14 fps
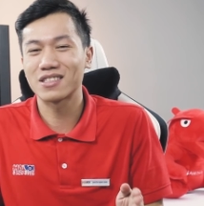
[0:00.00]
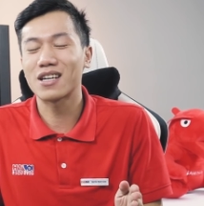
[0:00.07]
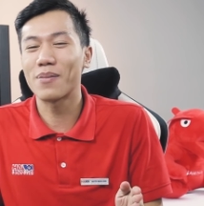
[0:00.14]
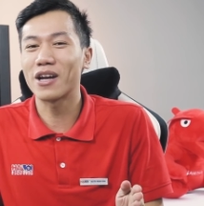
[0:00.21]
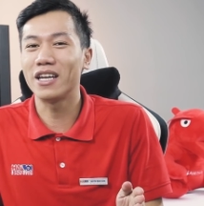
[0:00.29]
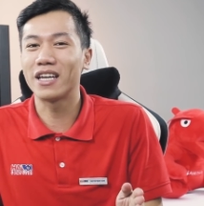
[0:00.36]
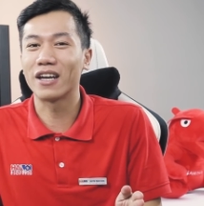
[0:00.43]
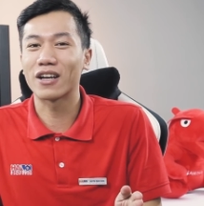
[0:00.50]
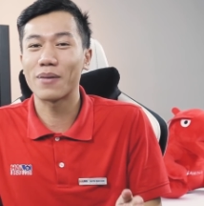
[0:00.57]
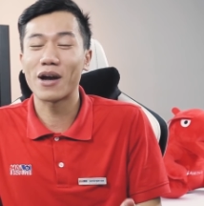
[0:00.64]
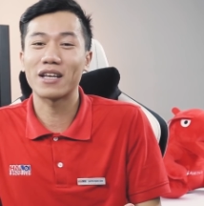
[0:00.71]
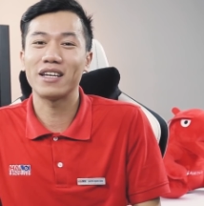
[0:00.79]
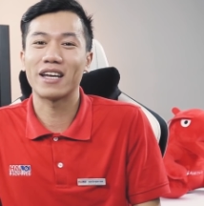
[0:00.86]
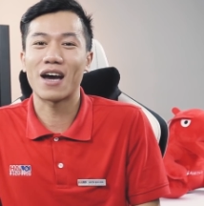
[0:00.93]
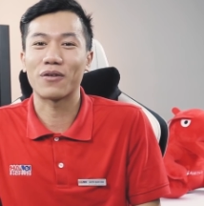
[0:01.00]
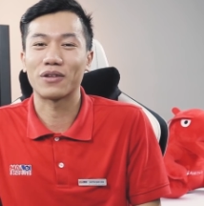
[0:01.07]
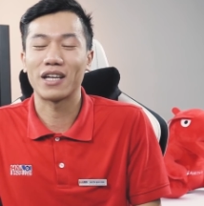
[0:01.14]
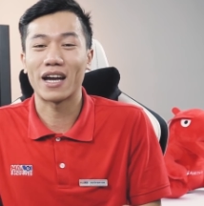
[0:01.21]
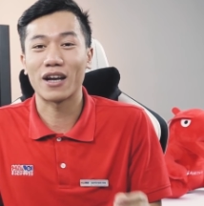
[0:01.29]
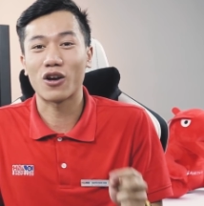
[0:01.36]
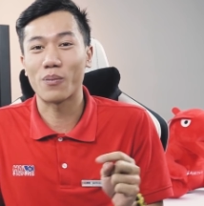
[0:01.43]
các bạn ý kiến các bạn như nào?
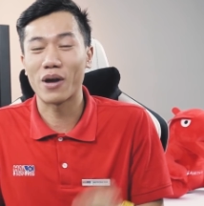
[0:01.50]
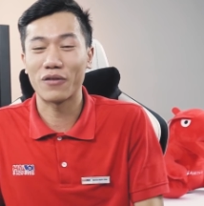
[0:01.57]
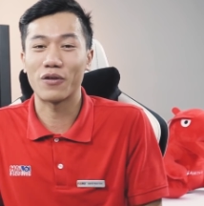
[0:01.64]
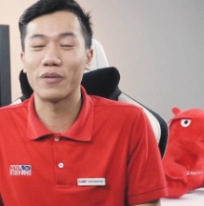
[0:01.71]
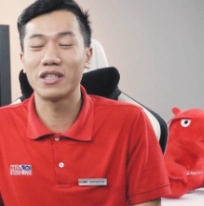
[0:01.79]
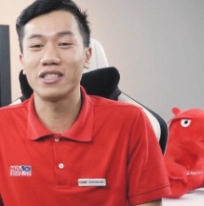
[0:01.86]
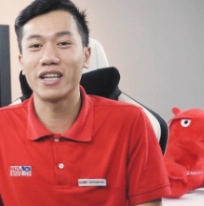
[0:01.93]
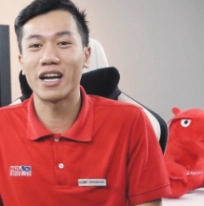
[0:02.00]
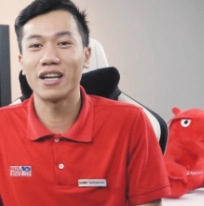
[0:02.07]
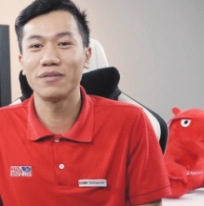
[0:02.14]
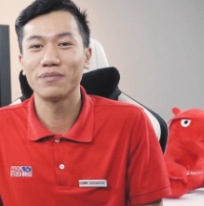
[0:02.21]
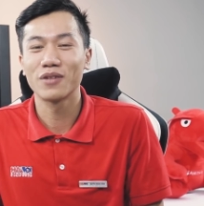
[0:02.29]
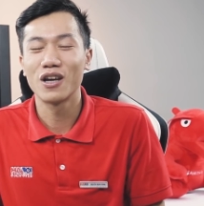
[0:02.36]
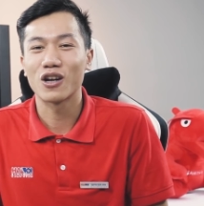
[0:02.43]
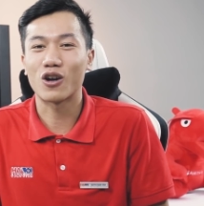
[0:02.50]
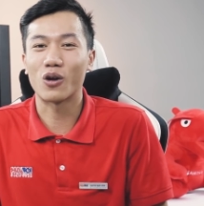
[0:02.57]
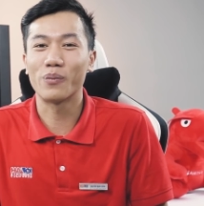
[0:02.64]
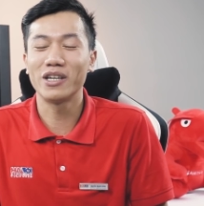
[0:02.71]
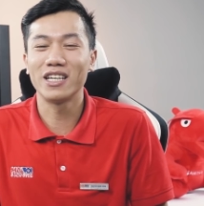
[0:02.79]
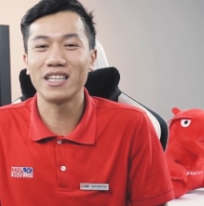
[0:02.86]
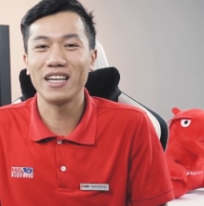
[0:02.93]
Hãy comment phía bên dưới nhá còn
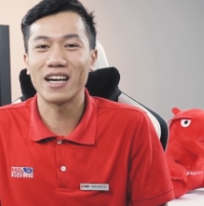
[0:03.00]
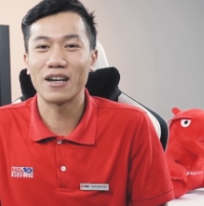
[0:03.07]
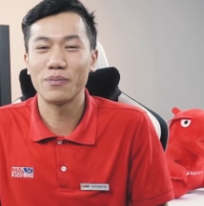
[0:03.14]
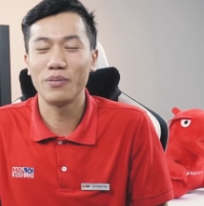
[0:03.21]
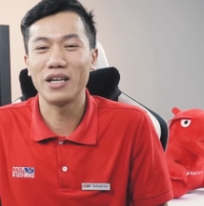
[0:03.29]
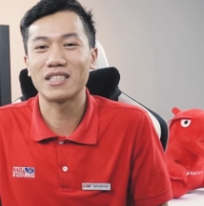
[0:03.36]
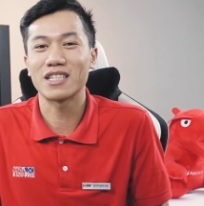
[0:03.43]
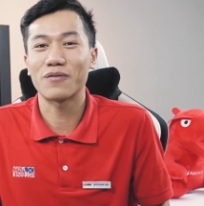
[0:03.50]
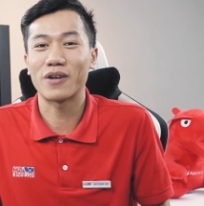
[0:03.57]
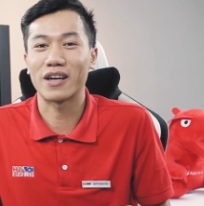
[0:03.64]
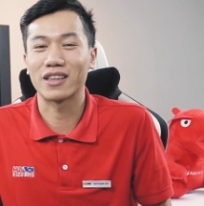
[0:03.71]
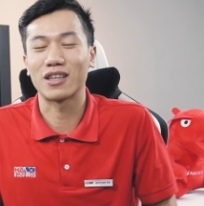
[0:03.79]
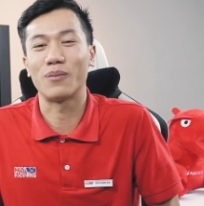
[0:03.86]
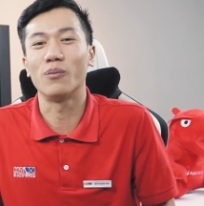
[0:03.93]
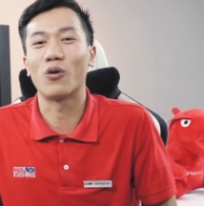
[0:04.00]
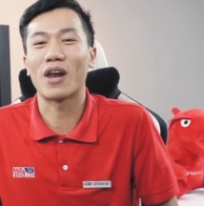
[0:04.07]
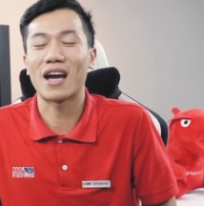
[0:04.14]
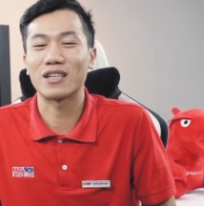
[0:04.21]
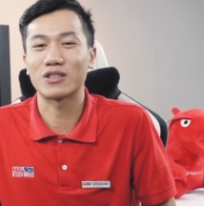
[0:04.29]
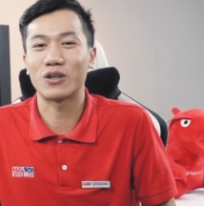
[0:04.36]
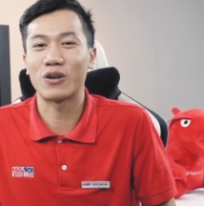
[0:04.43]
bây giờ thì à, mình chắc phải tẩm bộ
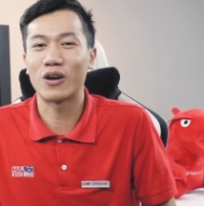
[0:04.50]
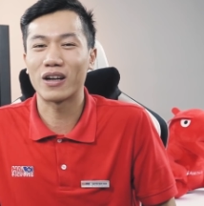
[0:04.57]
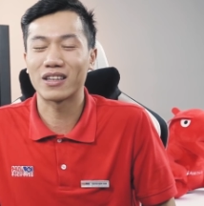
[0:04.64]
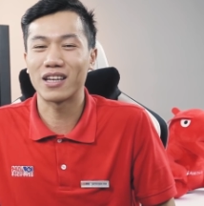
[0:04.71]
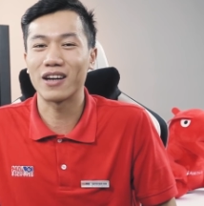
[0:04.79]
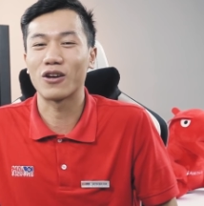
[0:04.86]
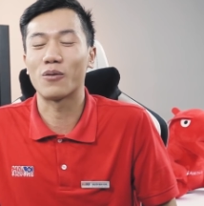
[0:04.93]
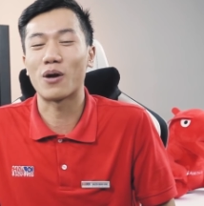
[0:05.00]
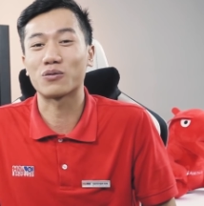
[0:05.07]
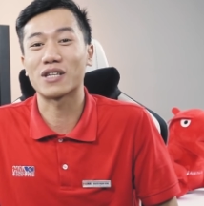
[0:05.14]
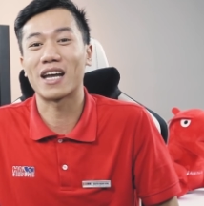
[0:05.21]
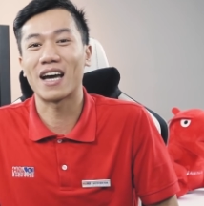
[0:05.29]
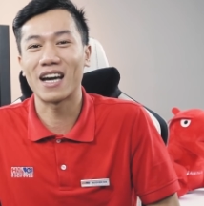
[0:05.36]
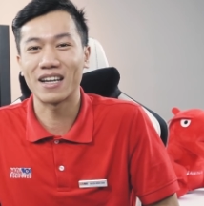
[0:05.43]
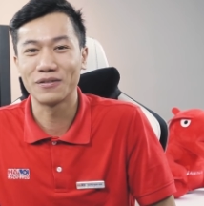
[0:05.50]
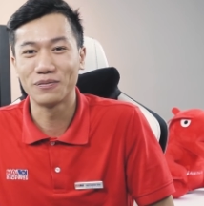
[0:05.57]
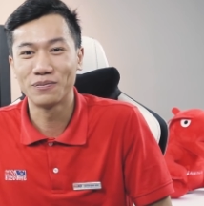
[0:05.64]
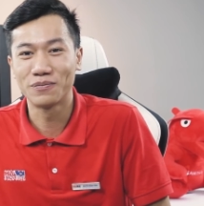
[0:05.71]
lại cho thận nó mọc ra đã